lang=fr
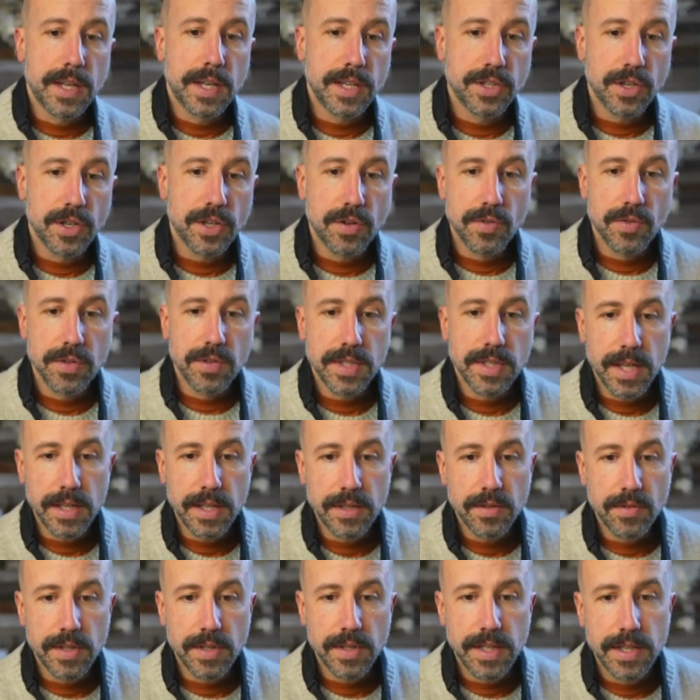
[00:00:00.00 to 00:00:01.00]
et je
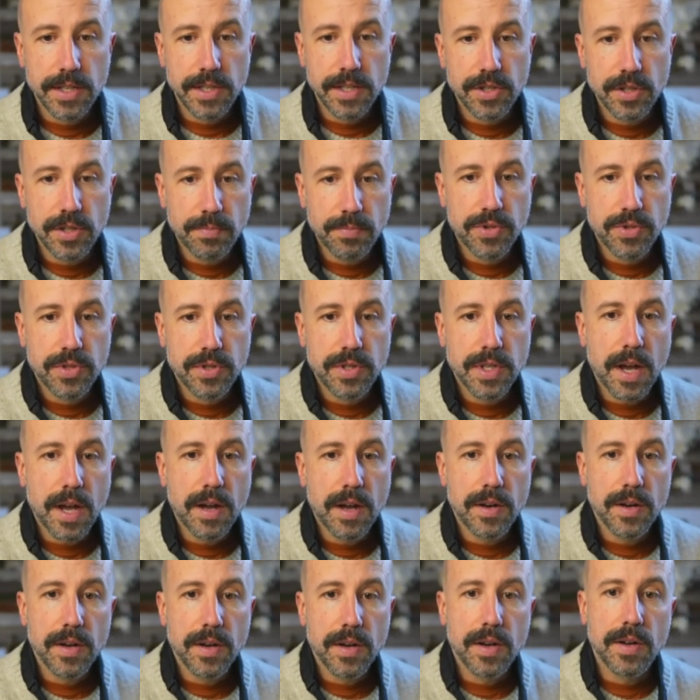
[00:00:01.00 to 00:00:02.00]
constate qu'on est déjà
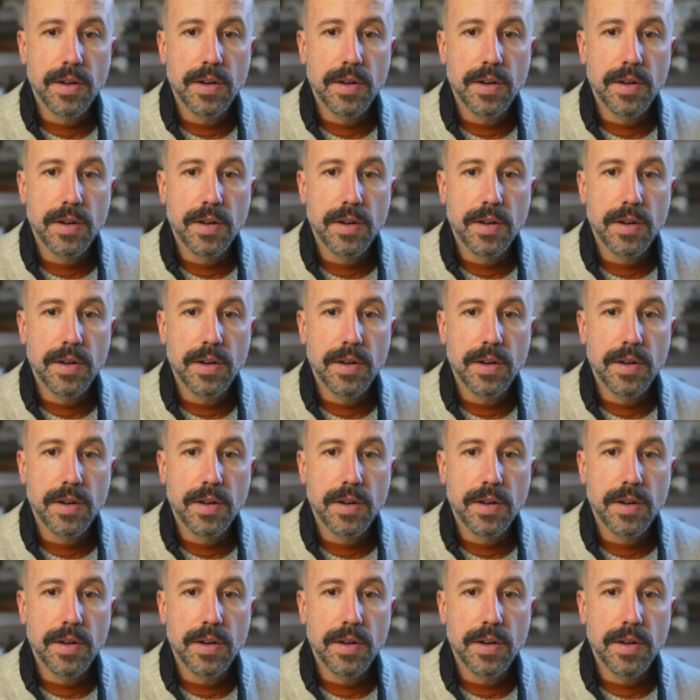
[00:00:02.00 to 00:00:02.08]
plusieurs